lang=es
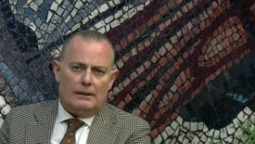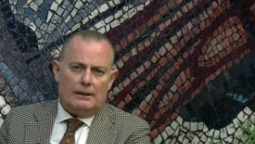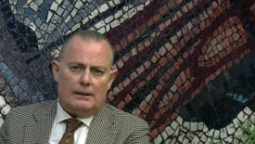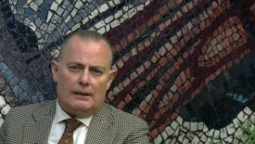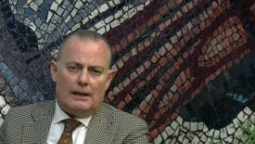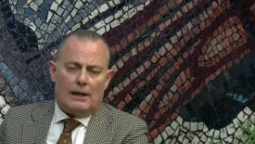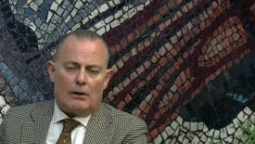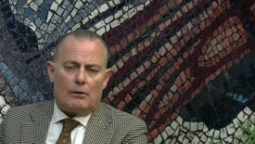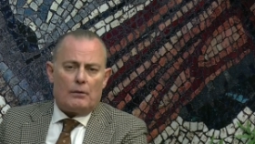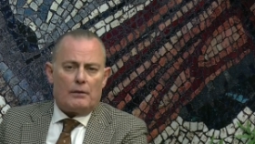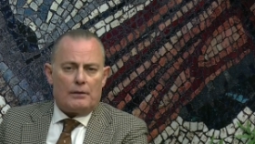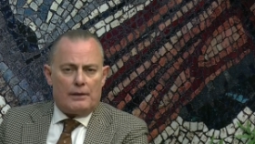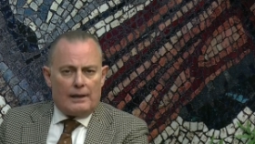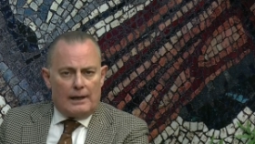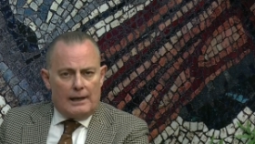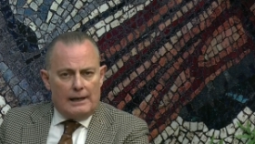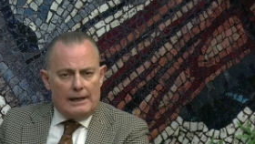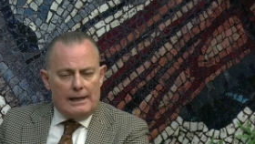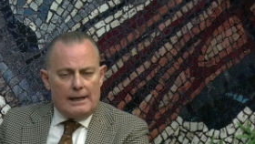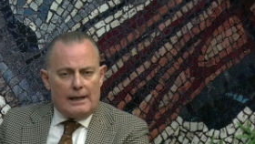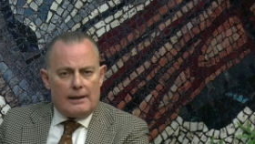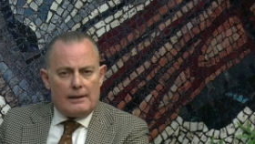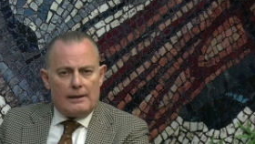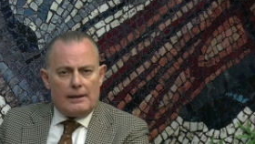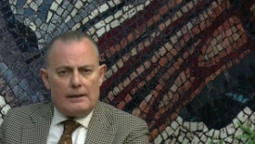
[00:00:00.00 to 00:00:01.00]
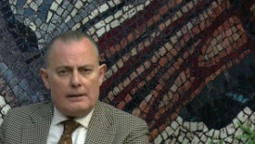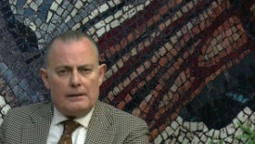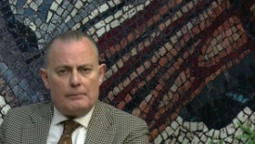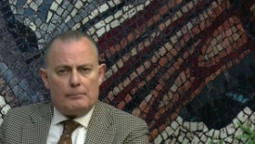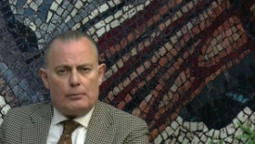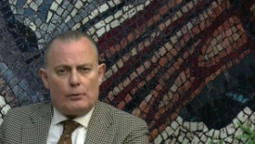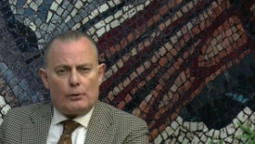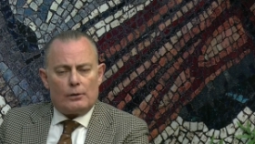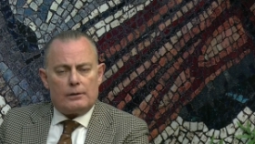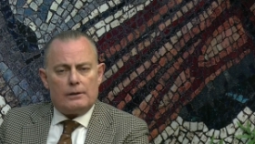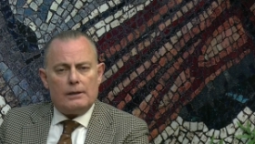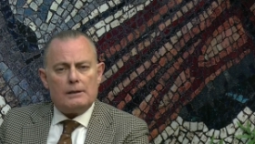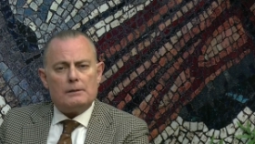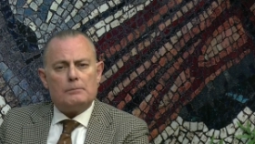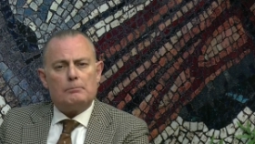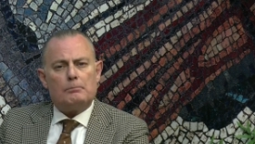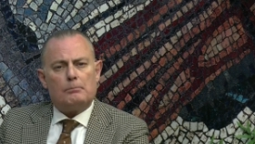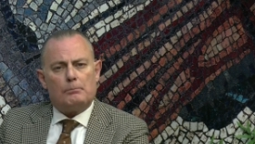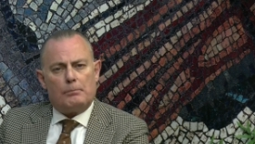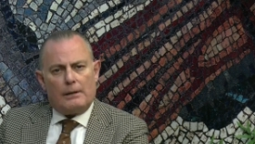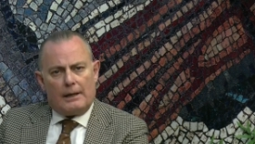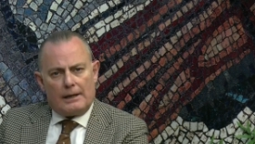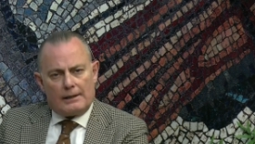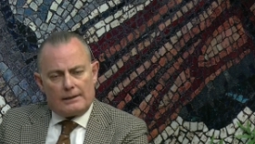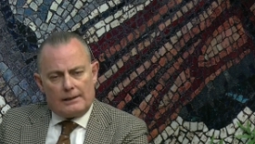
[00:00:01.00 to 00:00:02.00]
eh, la Concejalía de Deportes
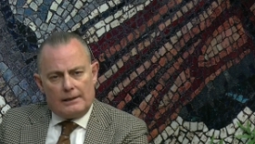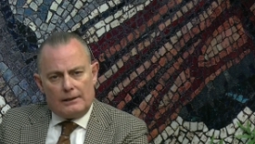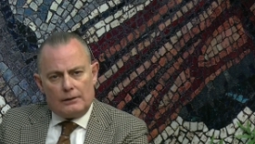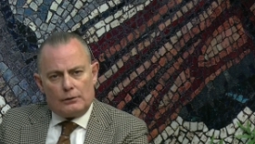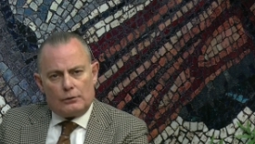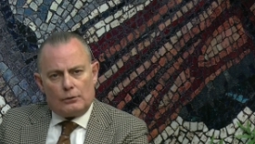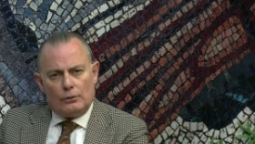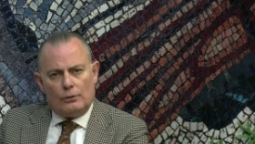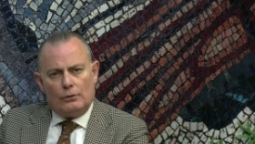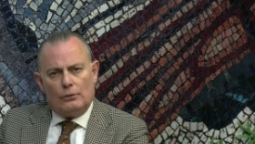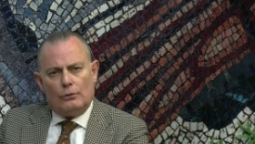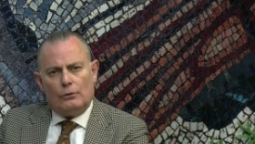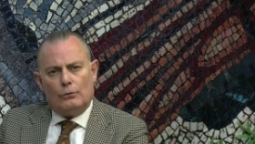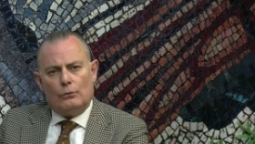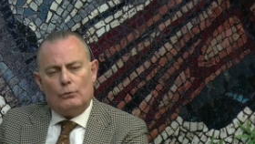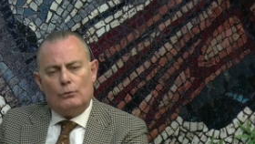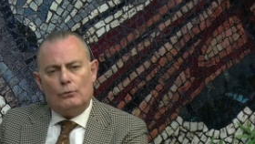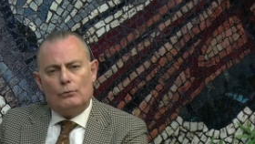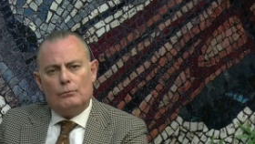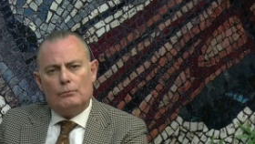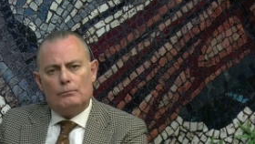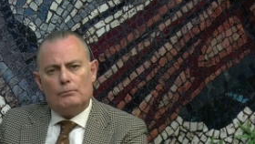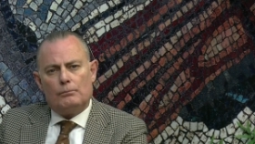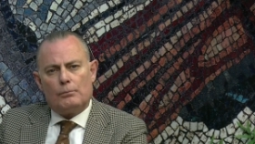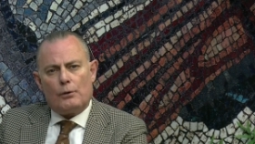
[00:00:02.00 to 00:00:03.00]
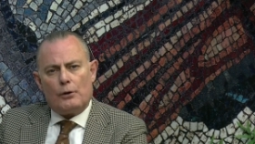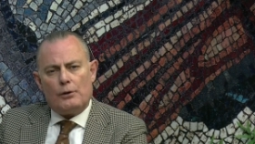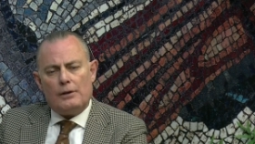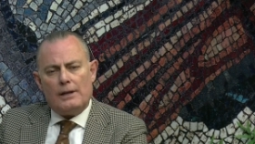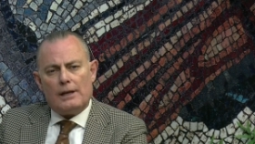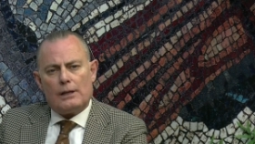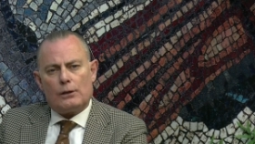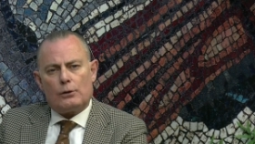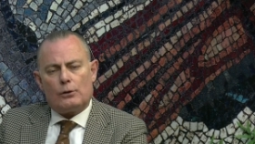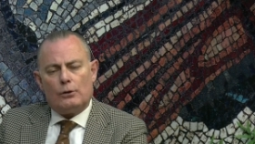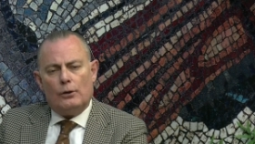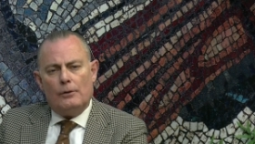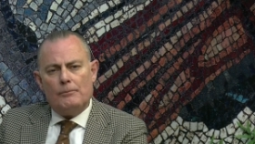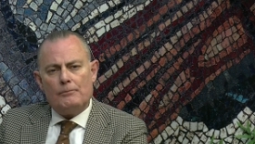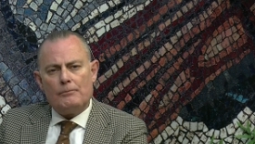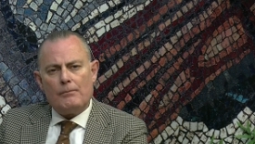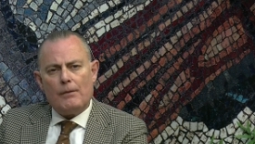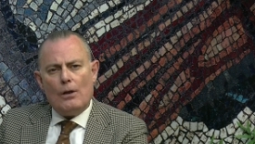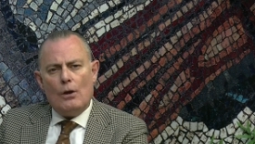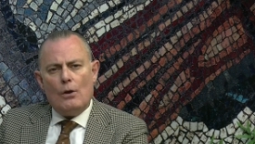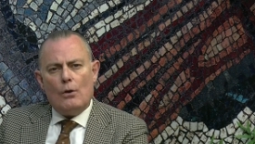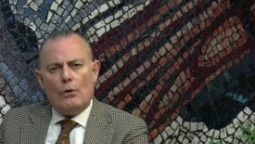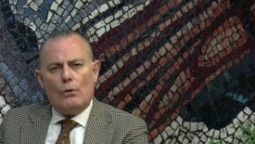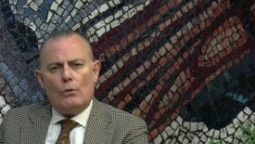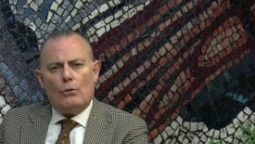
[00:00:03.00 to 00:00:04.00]
presentó un proyecto,
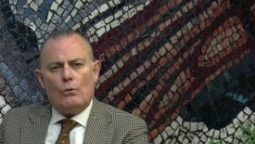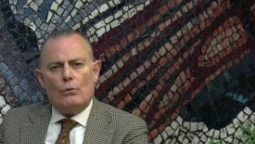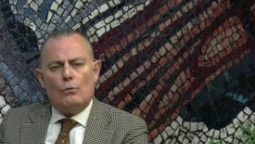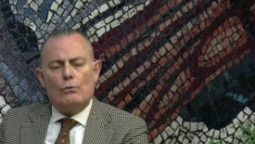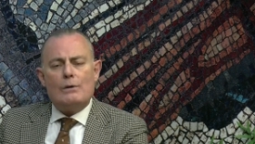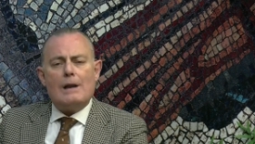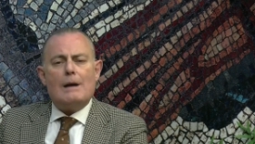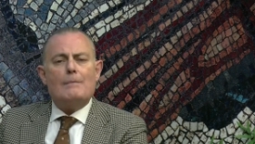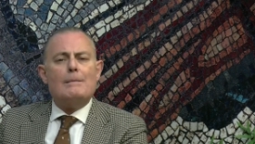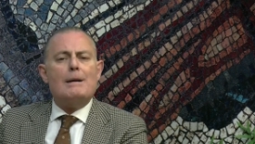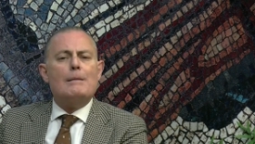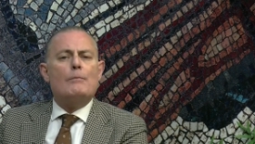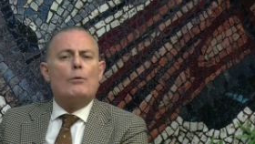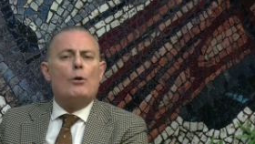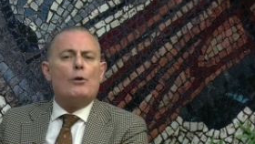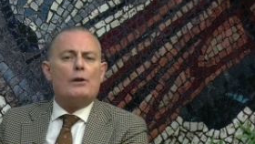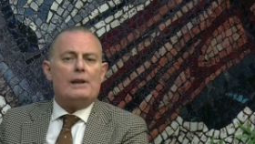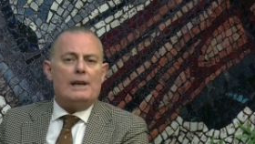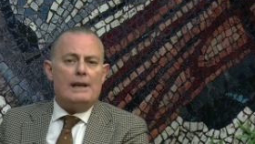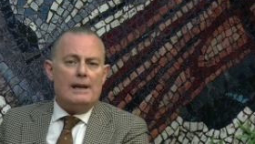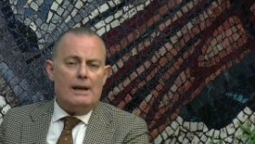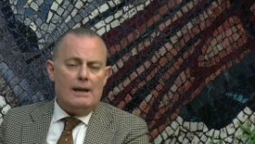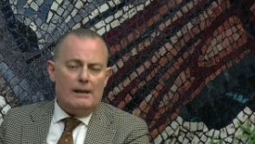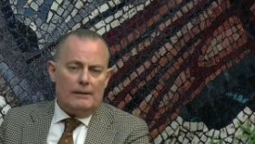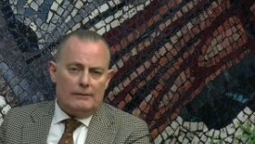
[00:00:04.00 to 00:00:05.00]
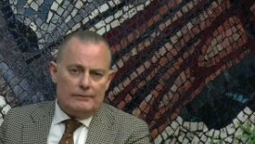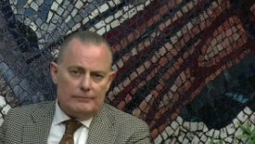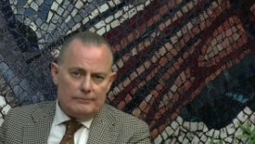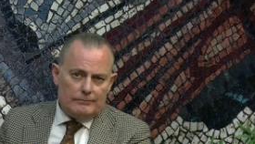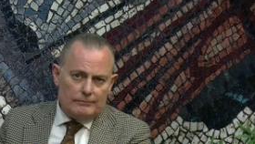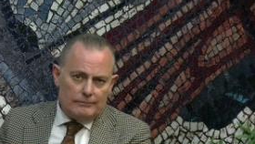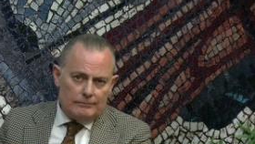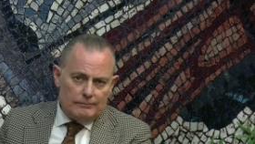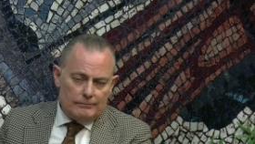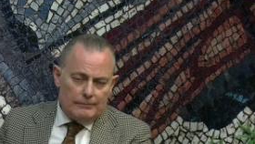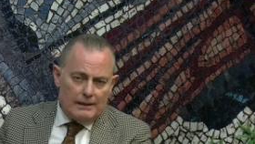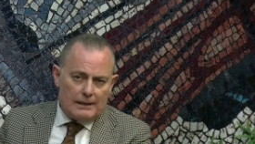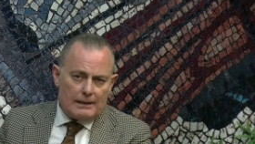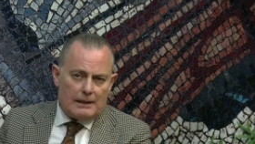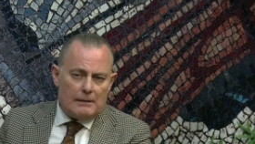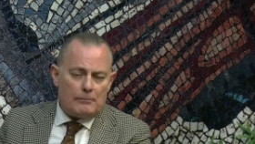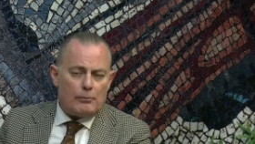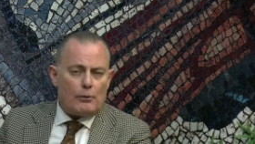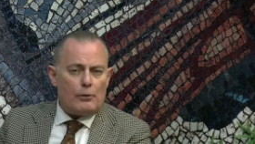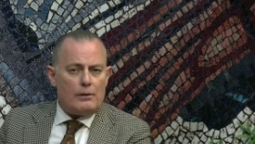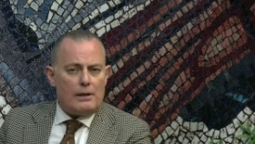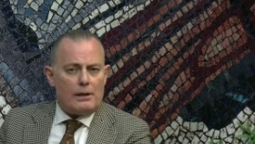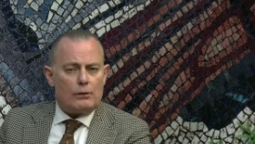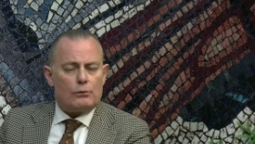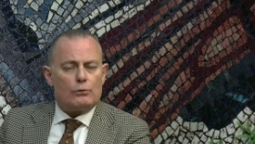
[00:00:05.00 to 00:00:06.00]
una memoria, más
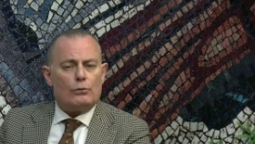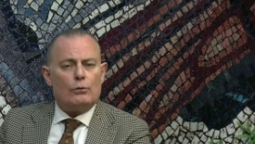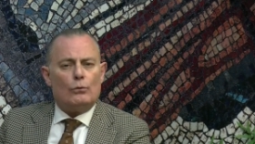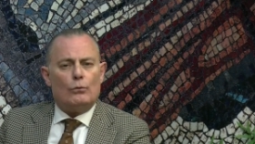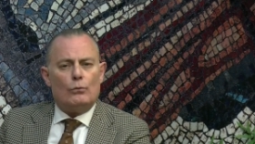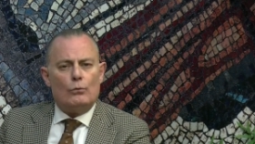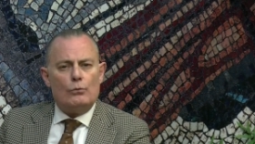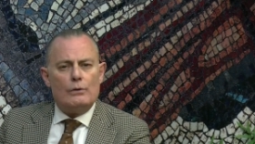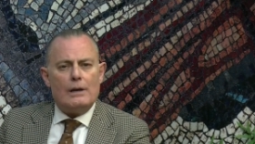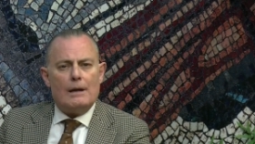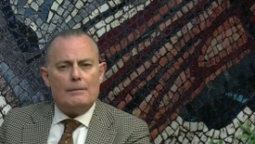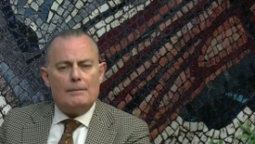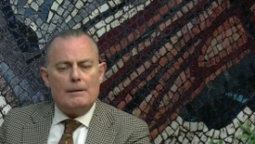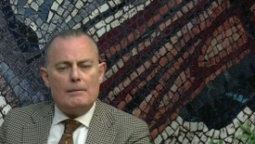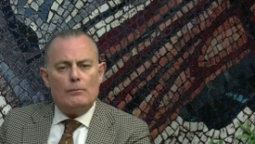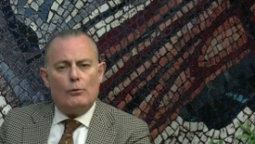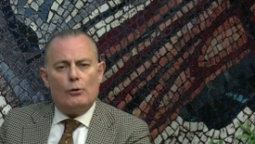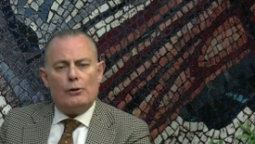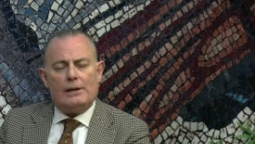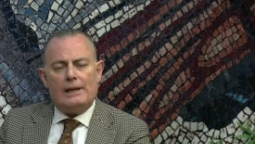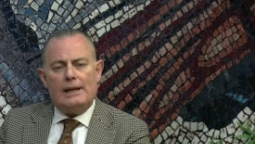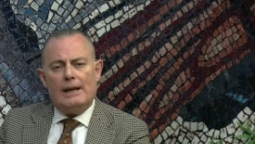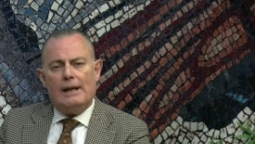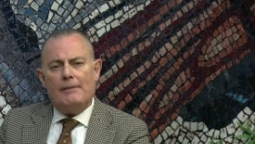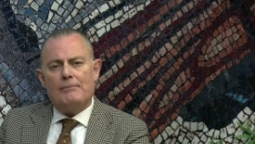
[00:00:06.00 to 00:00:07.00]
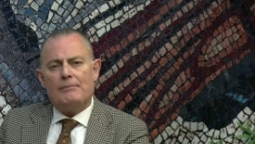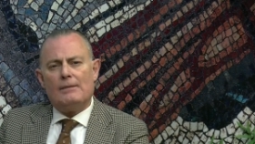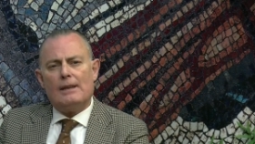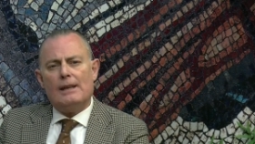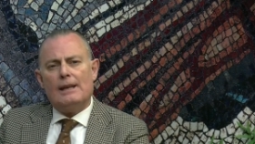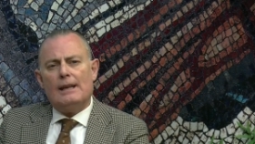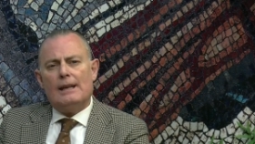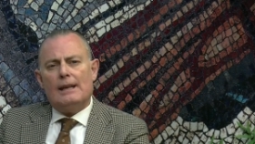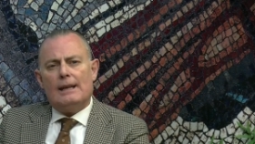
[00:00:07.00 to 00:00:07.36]
que proyecto, una memoria.